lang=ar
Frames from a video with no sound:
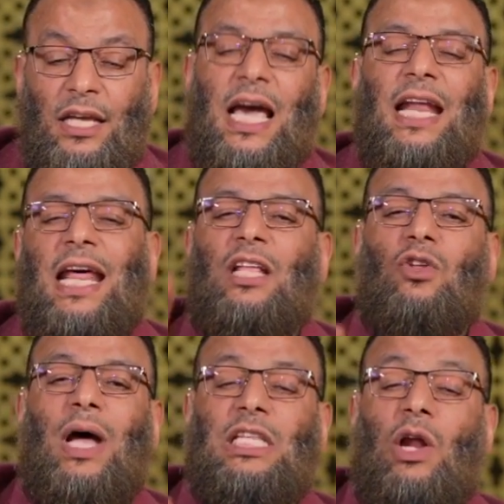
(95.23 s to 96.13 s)
يعني انا
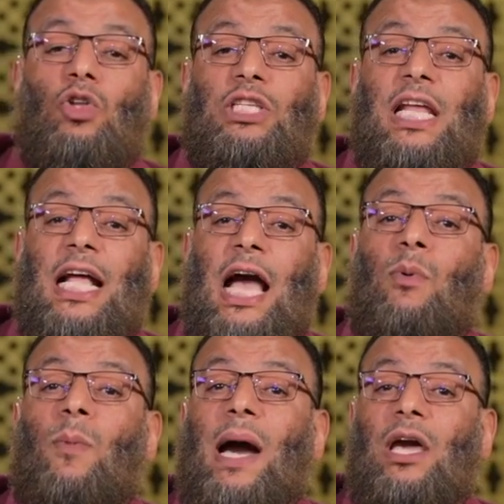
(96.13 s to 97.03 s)
دلوقتي لو قلت لك
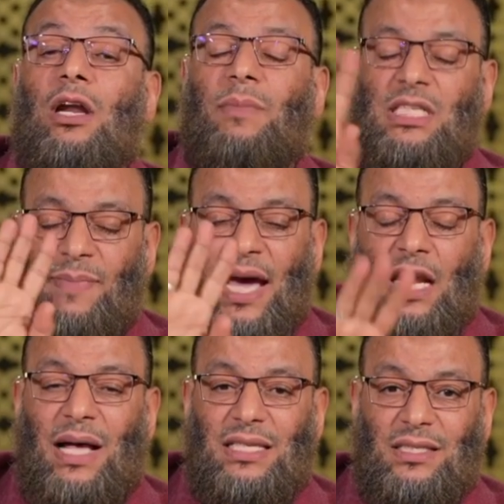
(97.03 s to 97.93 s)
ابو بكر
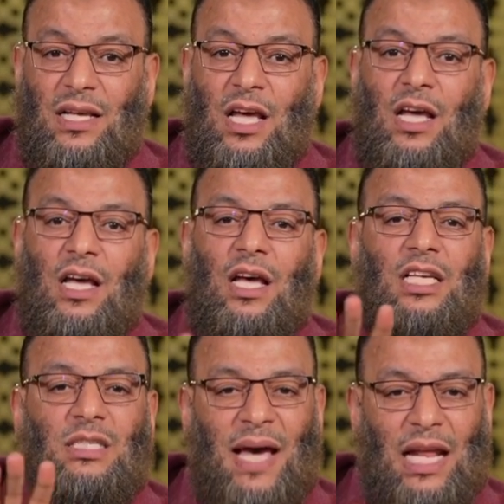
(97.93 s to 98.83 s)
اسمعني بس
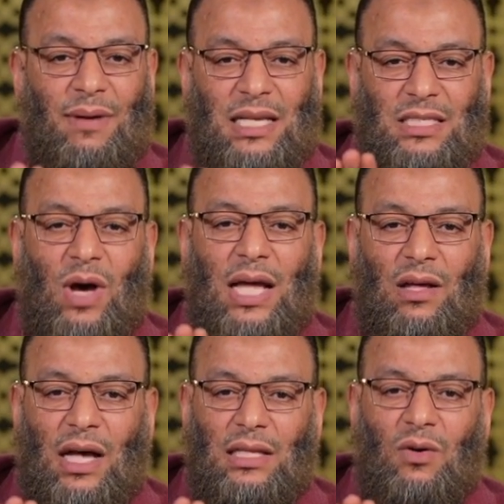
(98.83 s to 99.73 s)
اسمعني بس
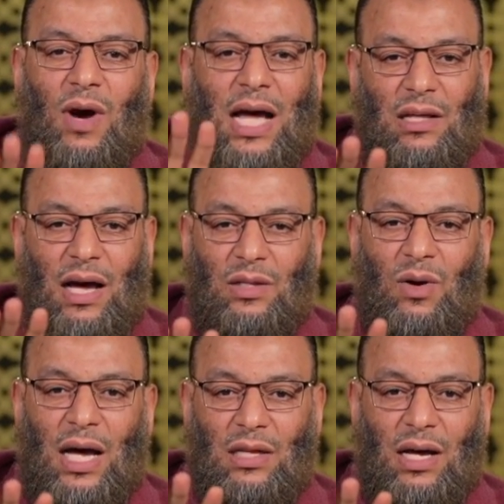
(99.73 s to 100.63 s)
واحده واحده واحده
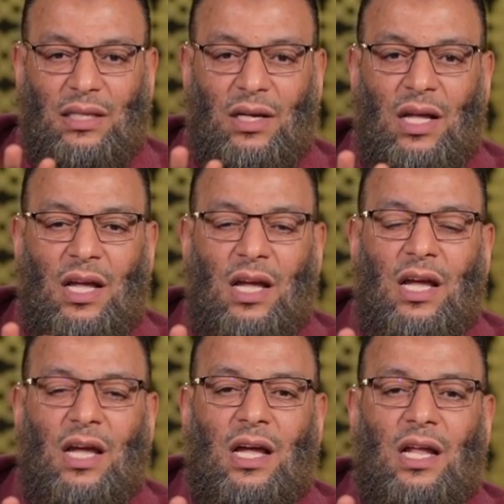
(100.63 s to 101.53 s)
واحده واحد واحد.
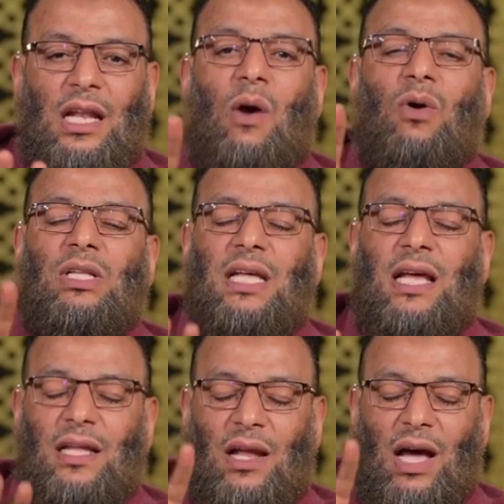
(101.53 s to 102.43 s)
لو قلت
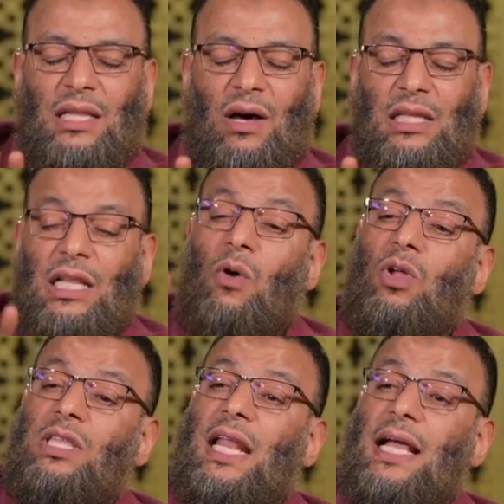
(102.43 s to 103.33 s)
لك لحظه واحده لو
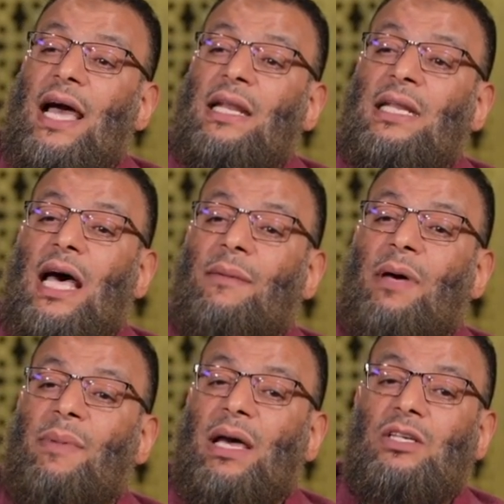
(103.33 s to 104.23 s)
قلت لك ان
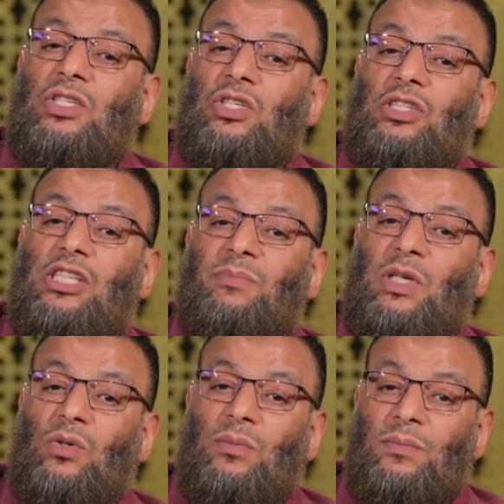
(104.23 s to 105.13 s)
ابا بكر الصديق
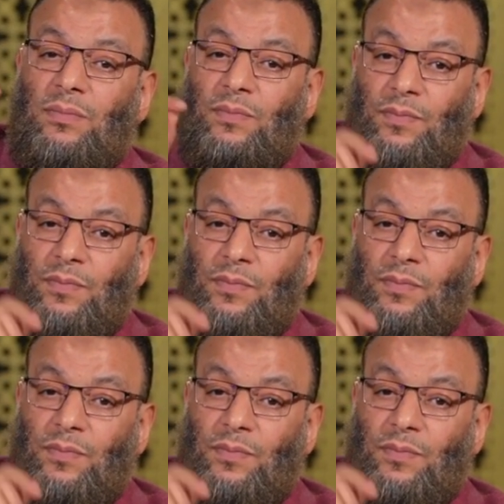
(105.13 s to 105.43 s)
منهم